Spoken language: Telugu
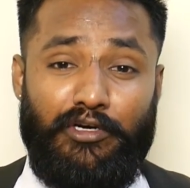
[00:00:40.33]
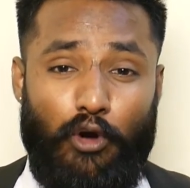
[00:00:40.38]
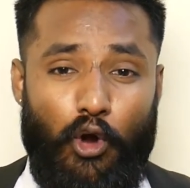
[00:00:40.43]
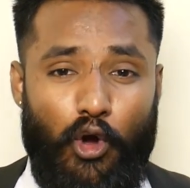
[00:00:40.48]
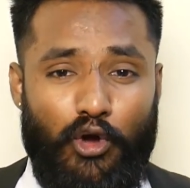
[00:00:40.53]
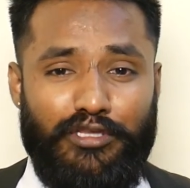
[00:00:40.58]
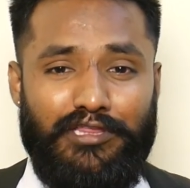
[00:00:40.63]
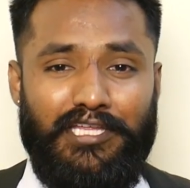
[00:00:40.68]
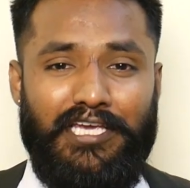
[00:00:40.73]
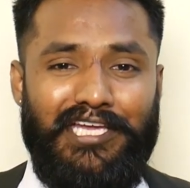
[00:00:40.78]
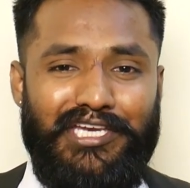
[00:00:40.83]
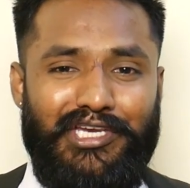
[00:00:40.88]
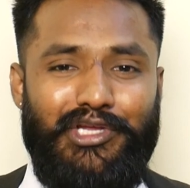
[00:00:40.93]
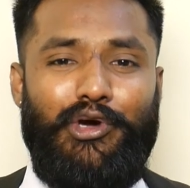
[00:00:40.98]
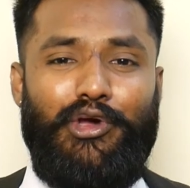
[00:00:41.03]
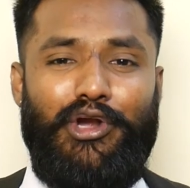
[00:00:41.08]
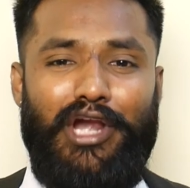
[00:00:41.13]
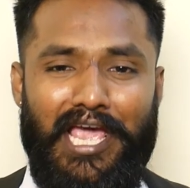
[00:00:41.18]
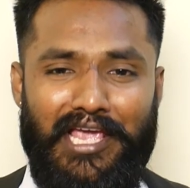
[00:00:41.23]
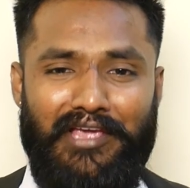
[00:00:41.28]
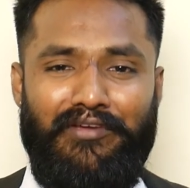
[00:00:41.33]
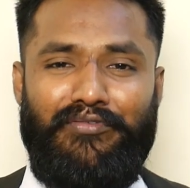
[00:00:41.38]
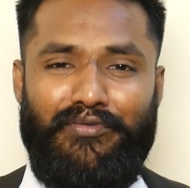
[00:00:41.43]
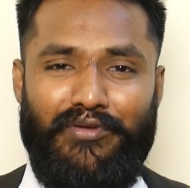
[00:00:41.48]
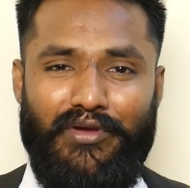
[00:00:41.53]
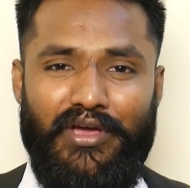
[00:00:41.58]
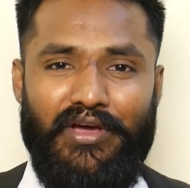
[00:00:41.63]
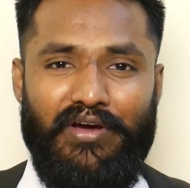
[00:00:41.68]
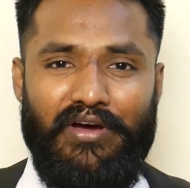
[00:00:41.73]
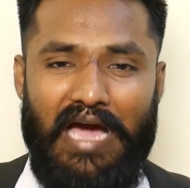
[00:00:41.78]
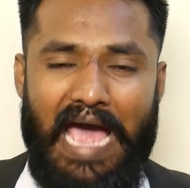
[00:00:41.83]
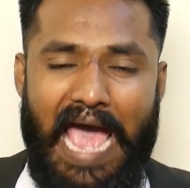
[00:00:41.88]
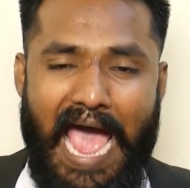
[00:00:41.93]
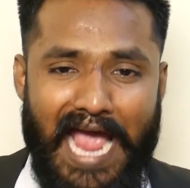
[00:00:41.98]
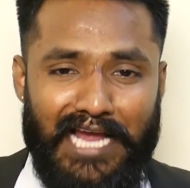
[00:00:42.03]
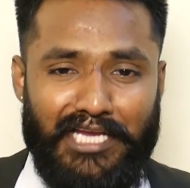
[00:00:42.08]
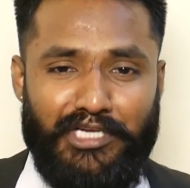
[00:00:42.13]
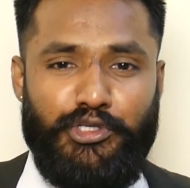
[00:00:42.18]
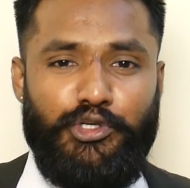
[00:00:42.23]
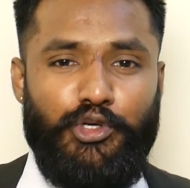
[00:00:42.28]
రాంగ్ థింగ్ ఇన్ యువర్ లైఫ్
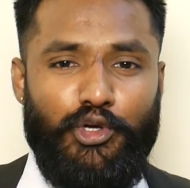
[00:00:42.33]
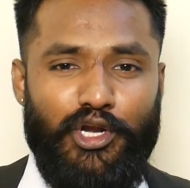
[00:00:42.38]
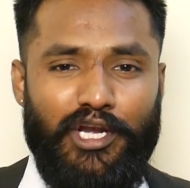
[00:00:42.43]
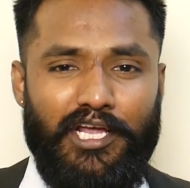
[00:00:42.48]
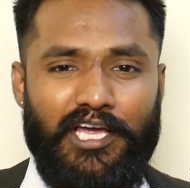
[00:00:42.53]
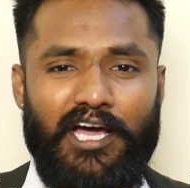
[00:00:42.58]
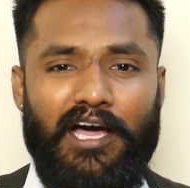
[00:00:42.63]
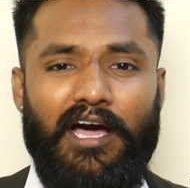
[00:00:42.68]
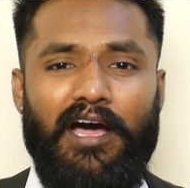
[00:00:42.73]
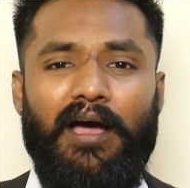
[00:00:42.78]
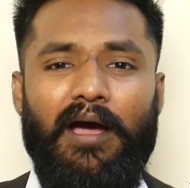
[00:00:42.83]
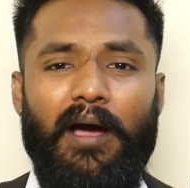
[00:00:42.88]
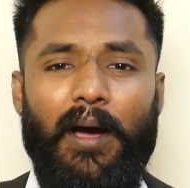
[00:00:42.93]
యాక్చువల్గా